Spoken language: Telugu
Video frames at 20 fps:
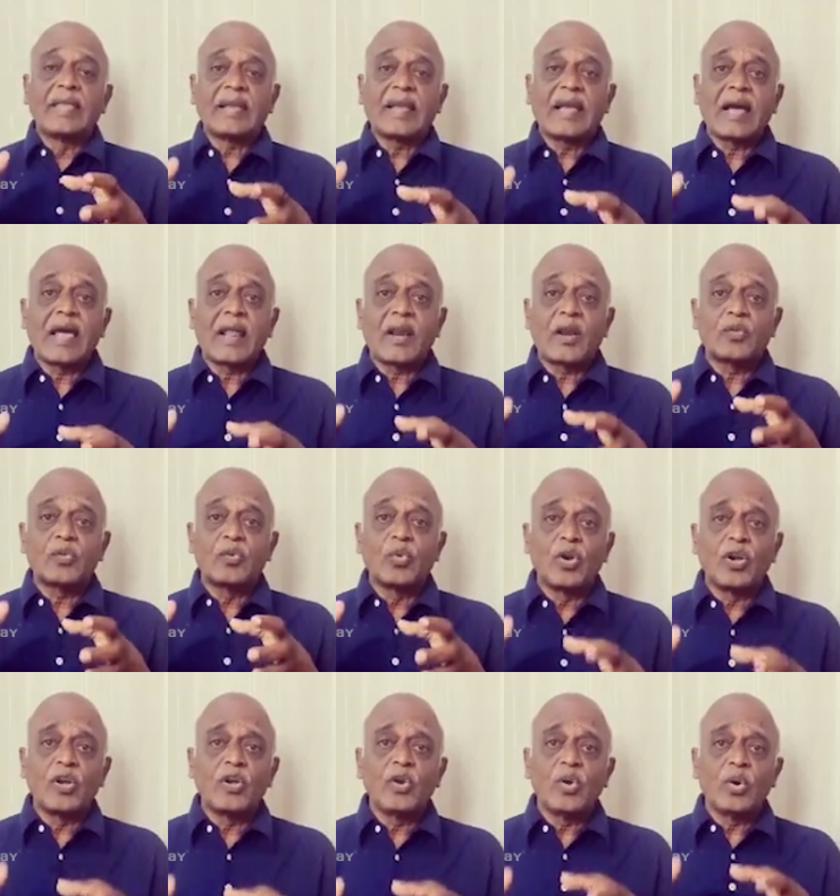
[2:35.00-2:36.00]
అధికార
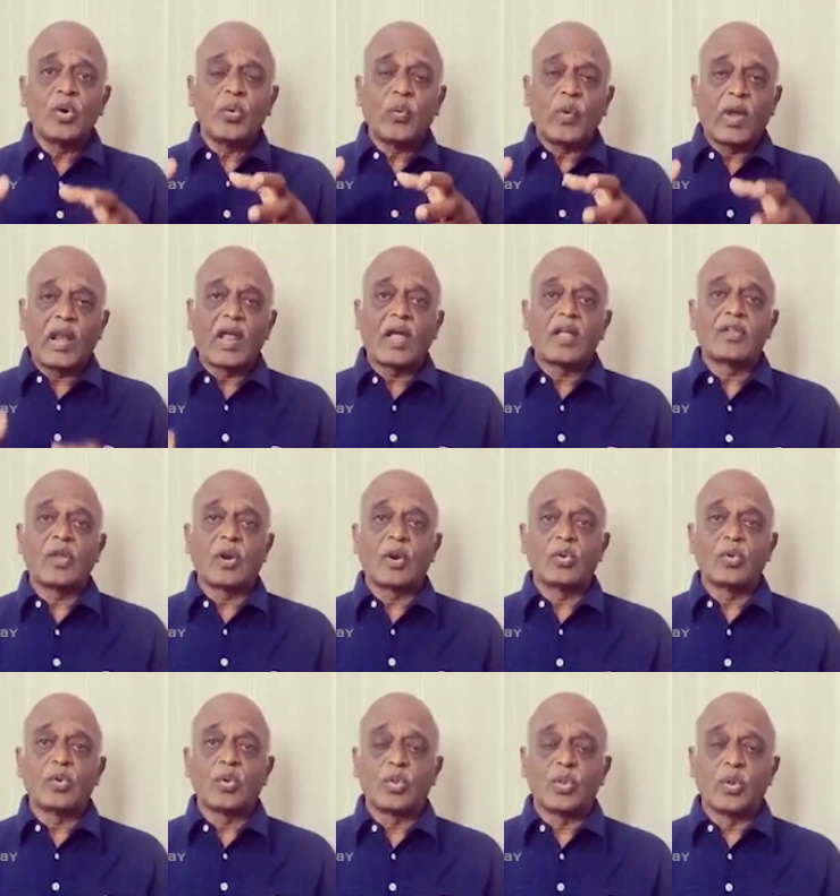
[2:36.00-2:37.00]
దుర్వినియోగం ఎలా
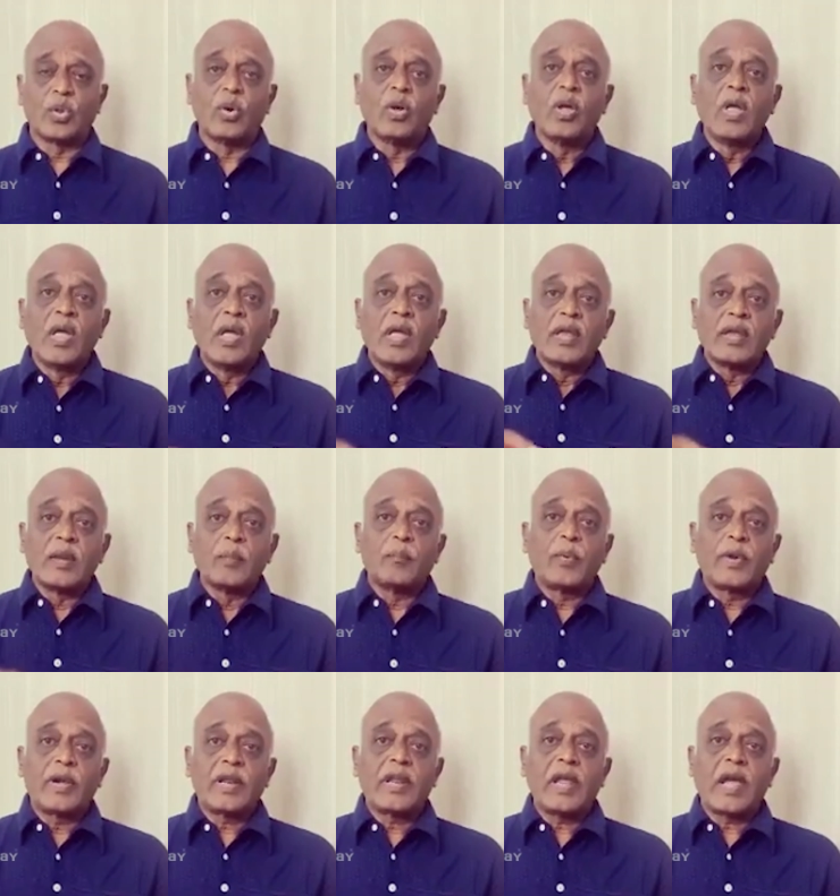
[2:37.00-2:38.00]
జరుగుతుందో
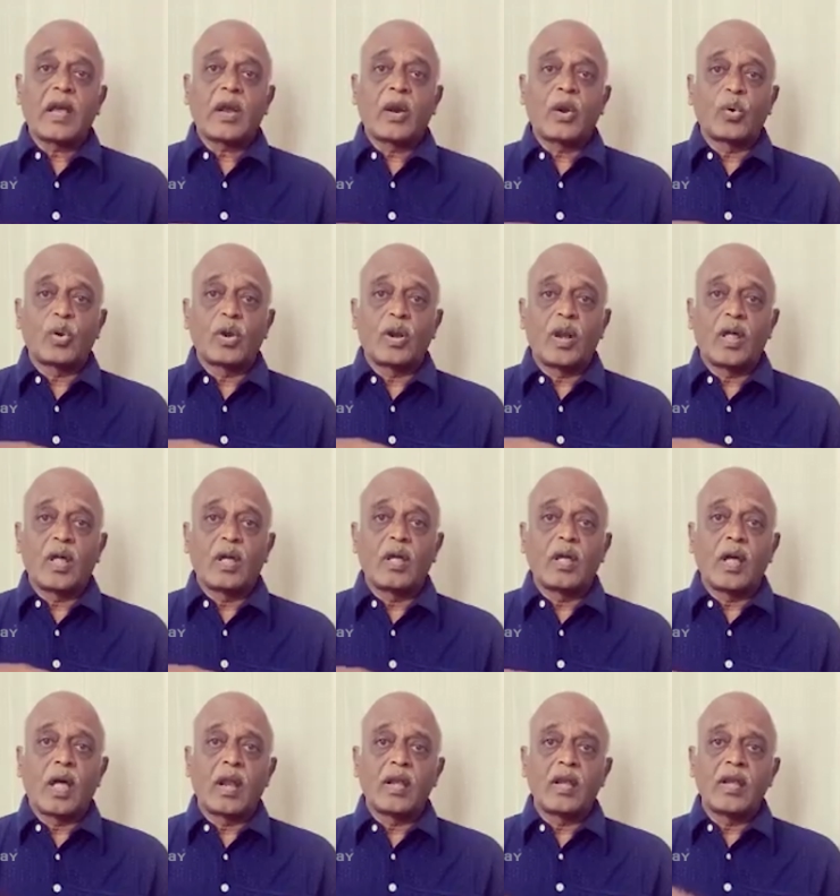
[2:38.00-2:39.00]
ఇప్పటికీ అక్కడున్న
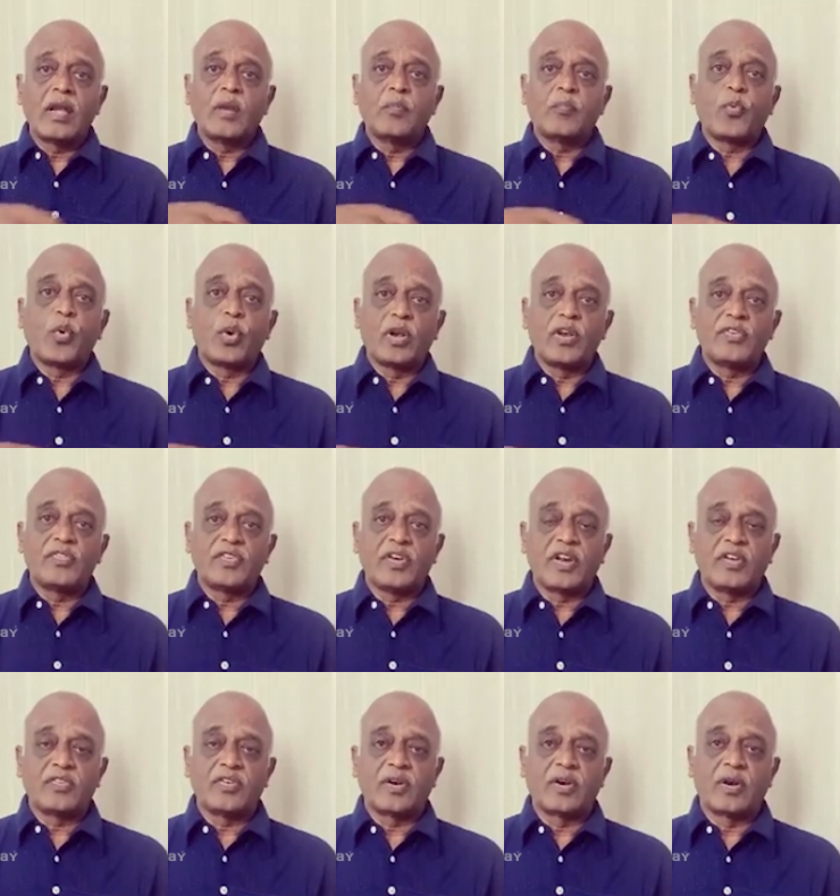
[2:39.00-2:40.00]
అన్ని పోలీస్
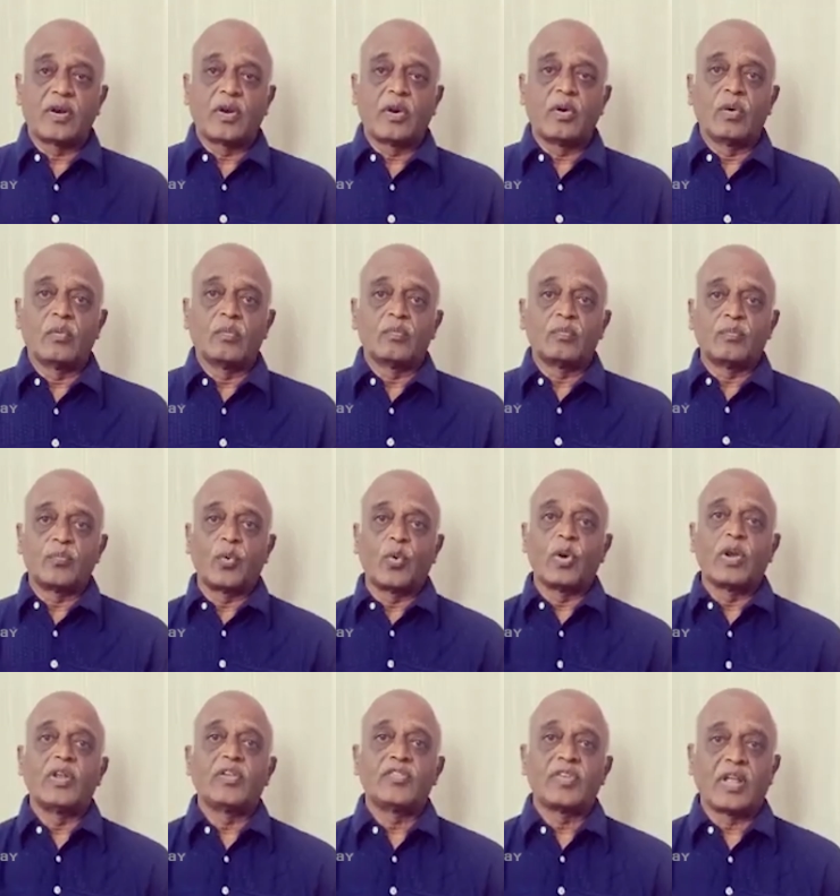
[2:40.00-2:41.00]
స్టేషన్లలో
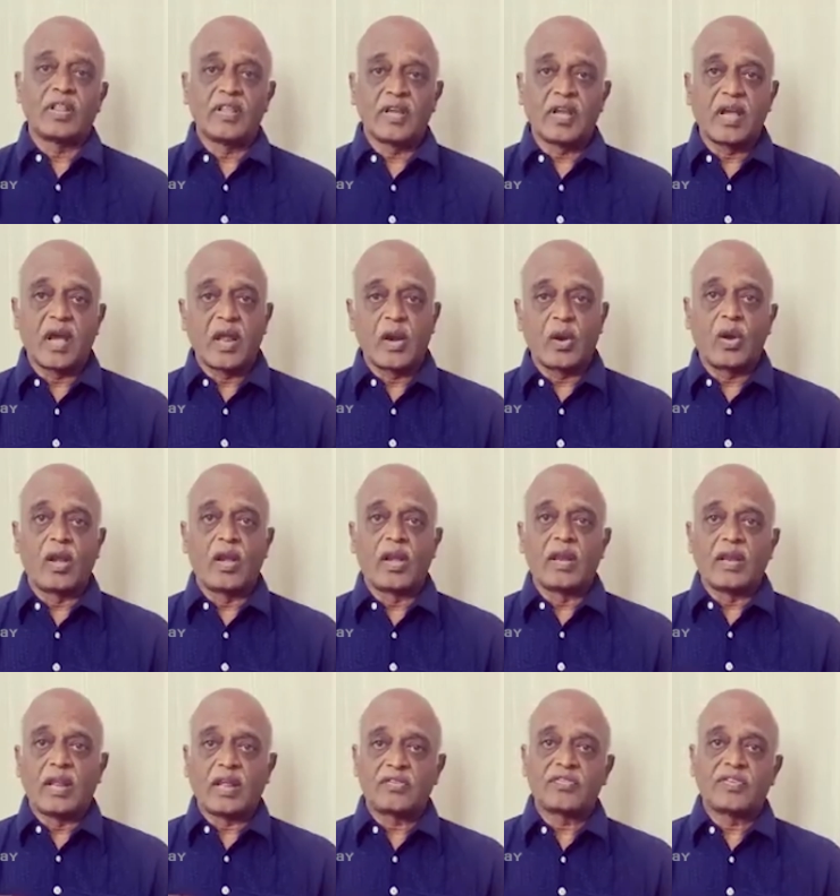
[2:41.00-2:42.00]
పోలీస్
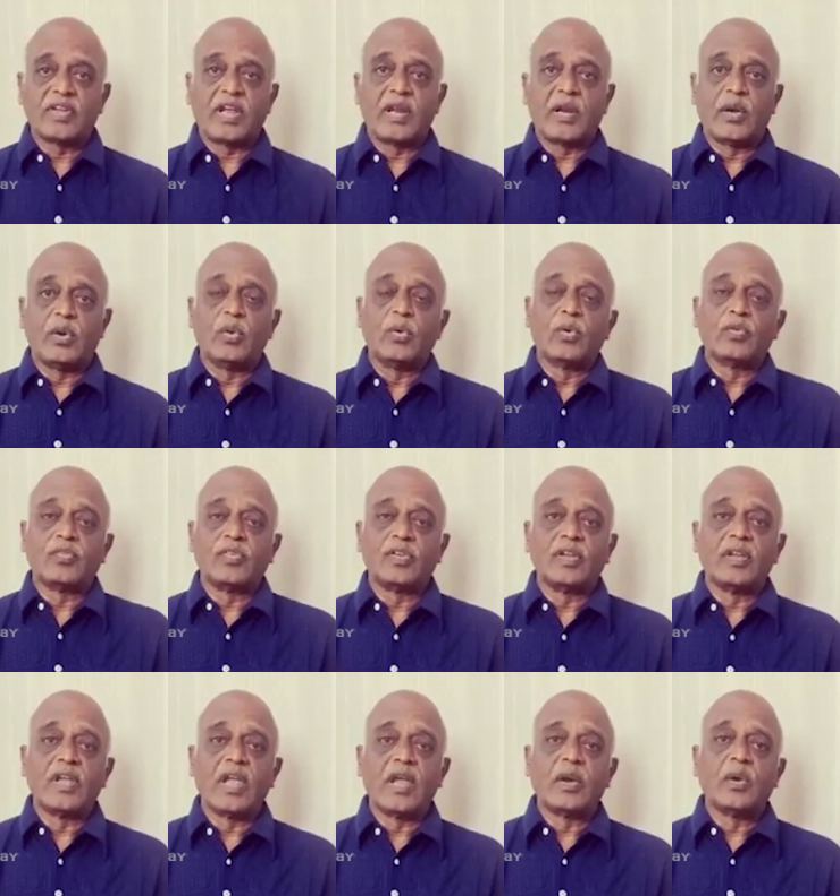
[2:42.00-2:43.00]
అధికారుల్ని ఎస్ఐలు
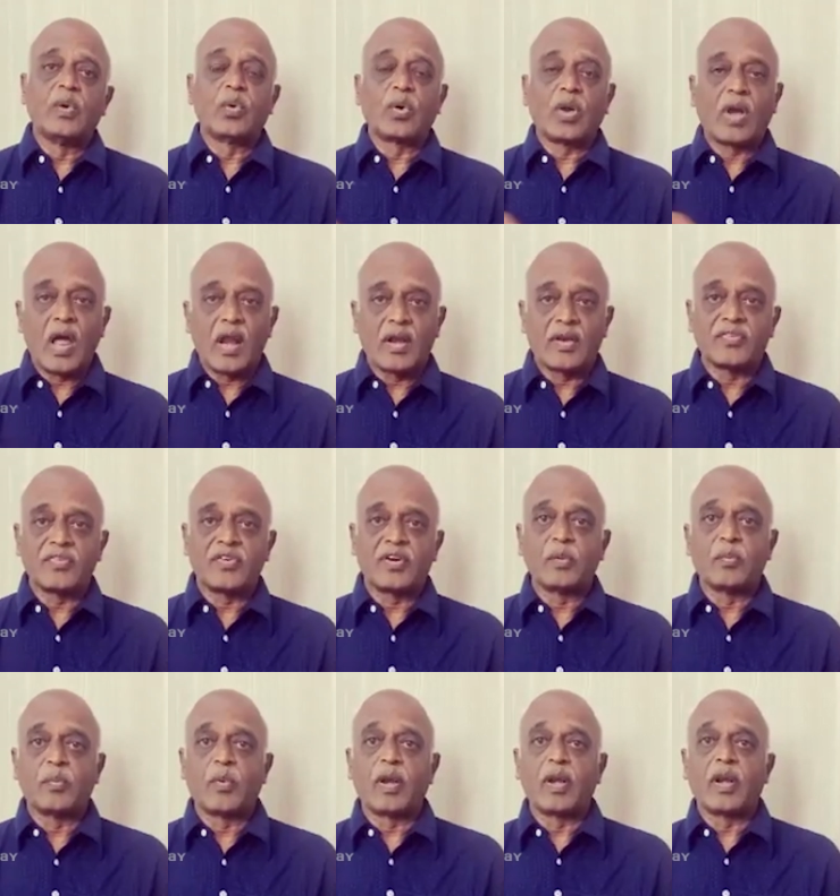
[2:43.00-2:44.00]
సిఐలు
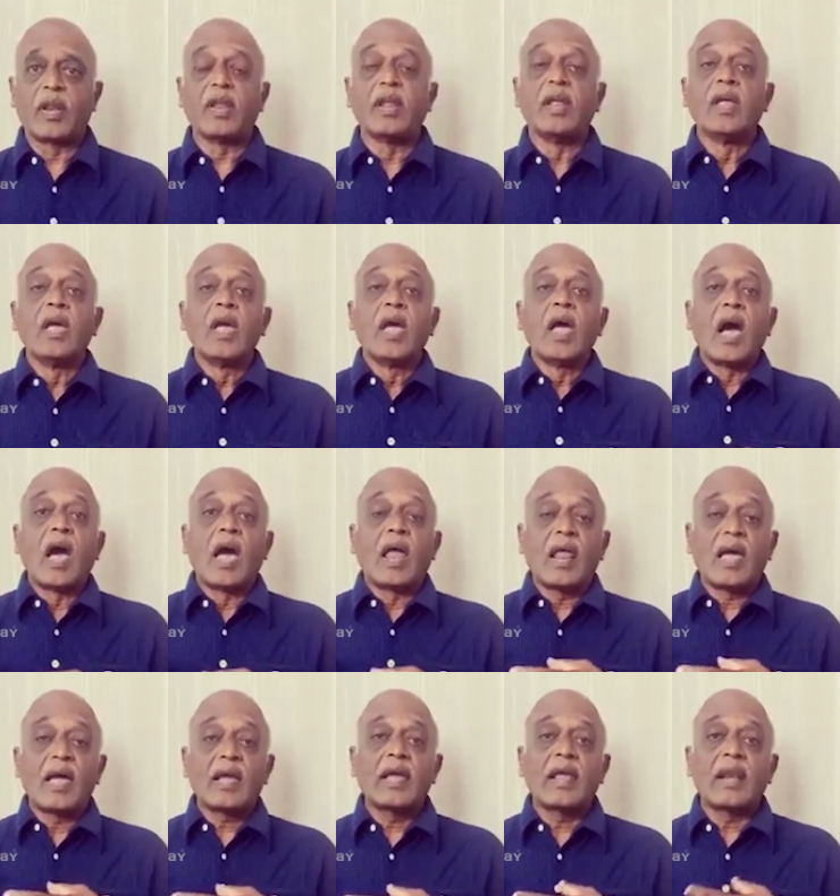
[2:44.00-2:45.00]
కానిస్టేబుల్ని
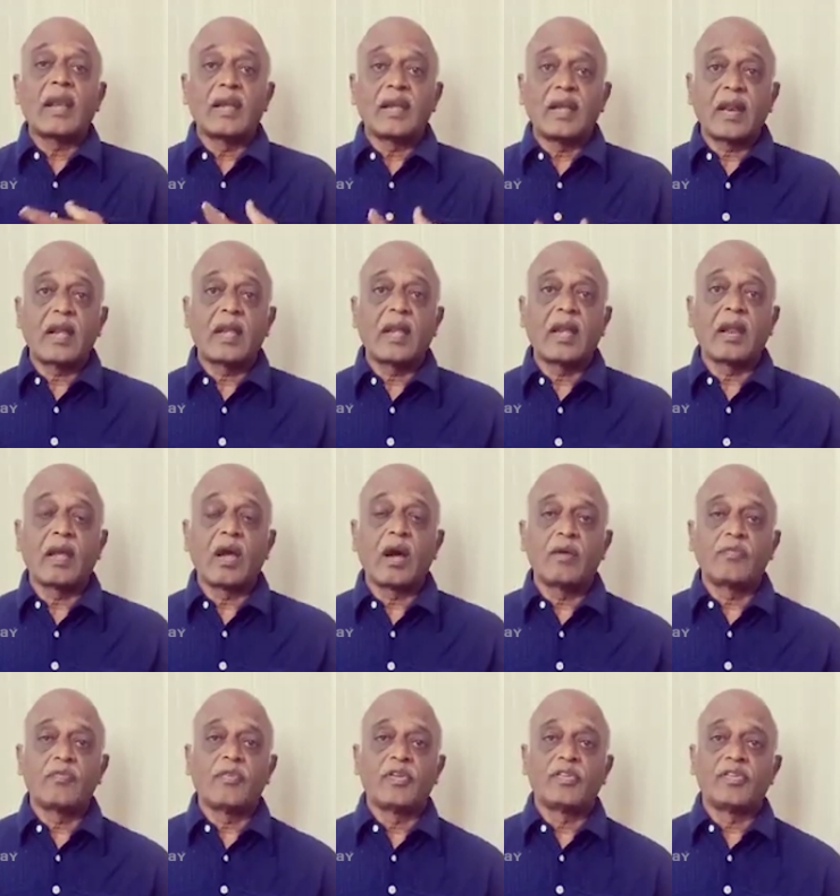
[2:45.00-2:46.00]
అలాగే రిటర్నింగ్
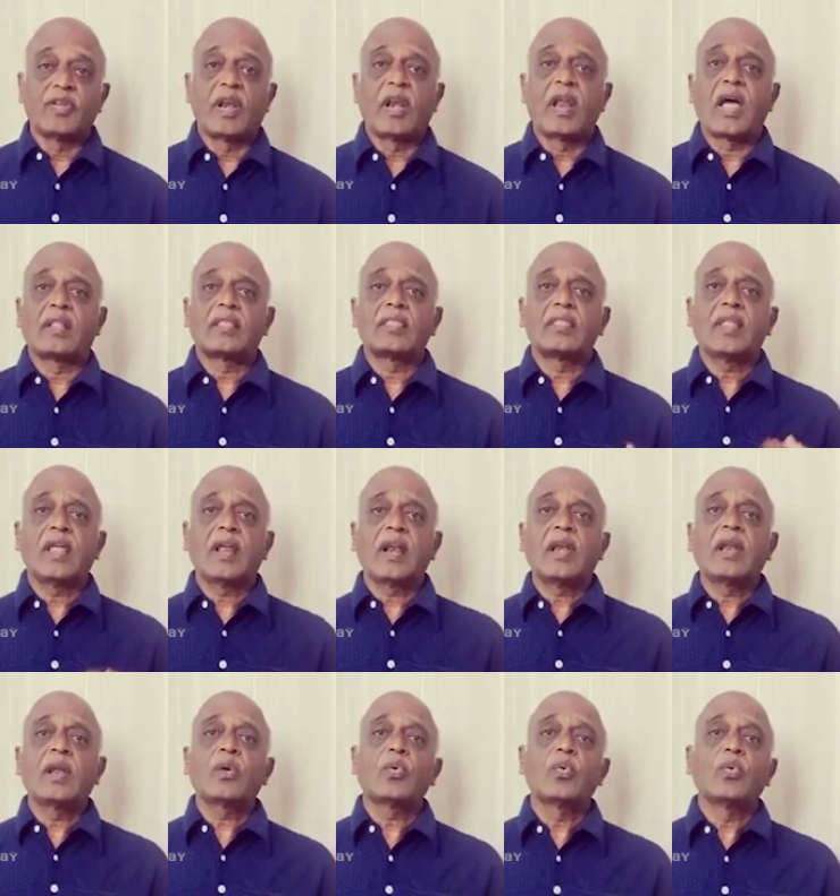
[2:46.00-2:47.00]
ఆఫీసర్లు
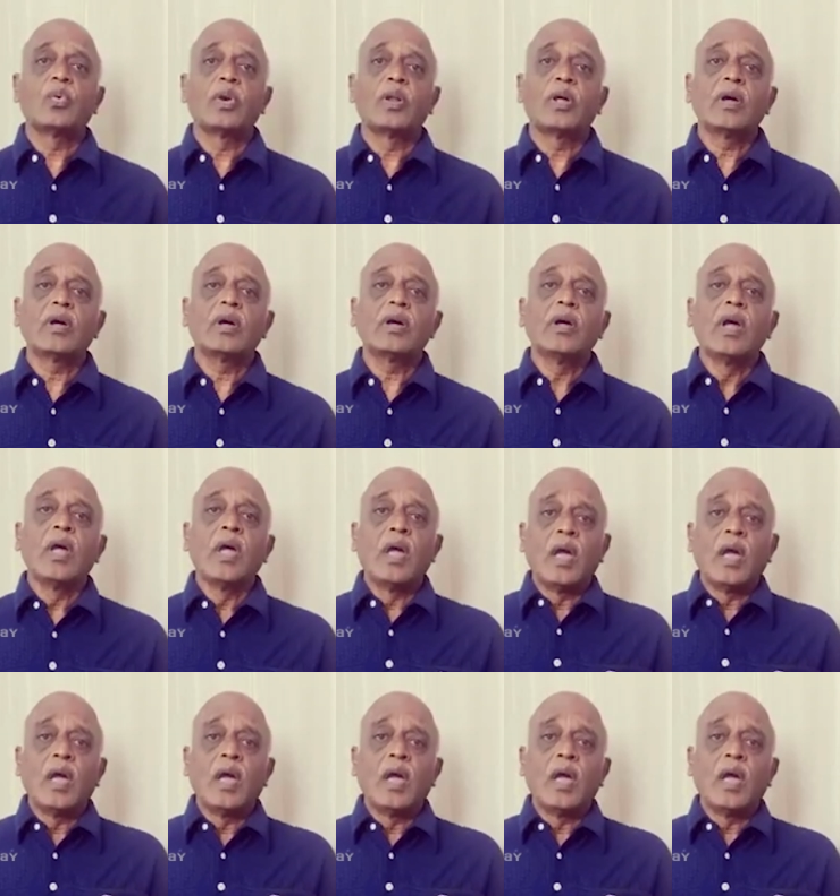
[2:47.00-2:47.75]
అందరినీ కూడా